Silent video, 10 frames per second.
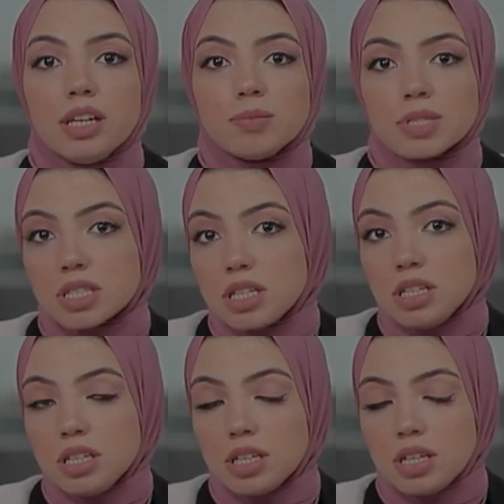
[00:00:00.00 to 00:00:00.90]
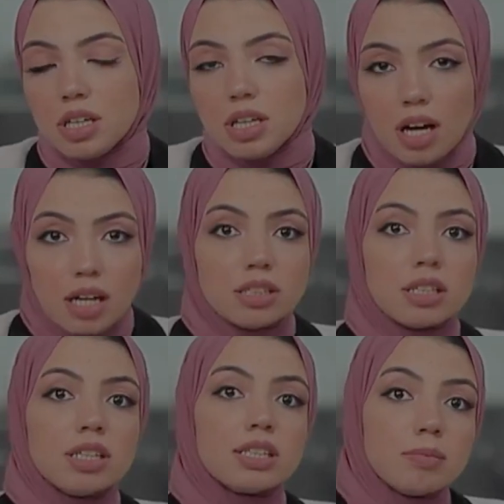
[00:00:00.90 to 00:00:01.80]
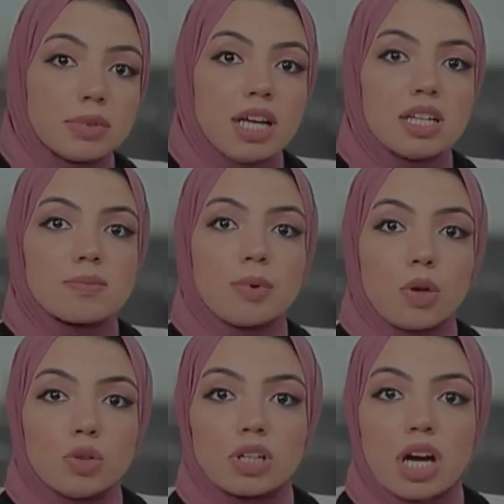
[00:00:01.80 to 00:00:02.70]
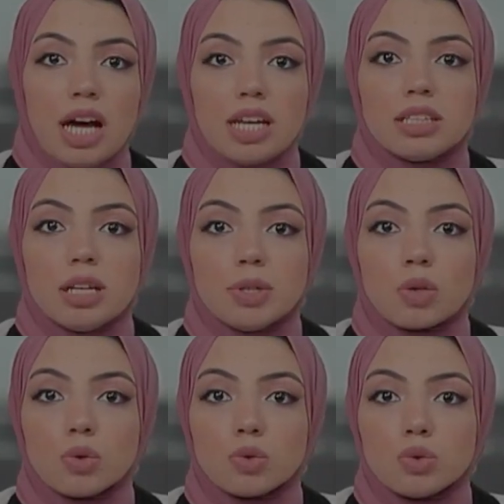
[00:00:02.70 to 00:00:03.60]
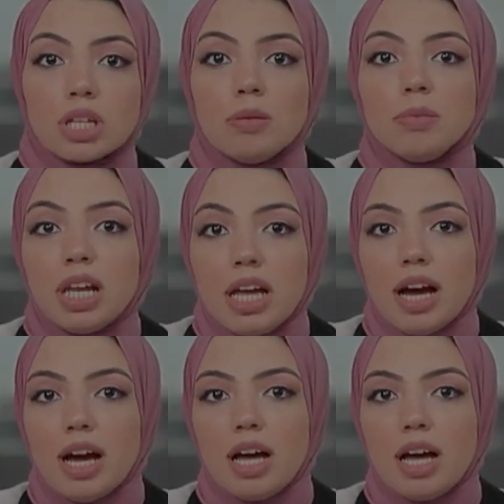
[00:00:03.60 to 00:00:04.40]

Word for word: المصري أيضا تمتاز بالقدرة على تأمين خطوط الملاحة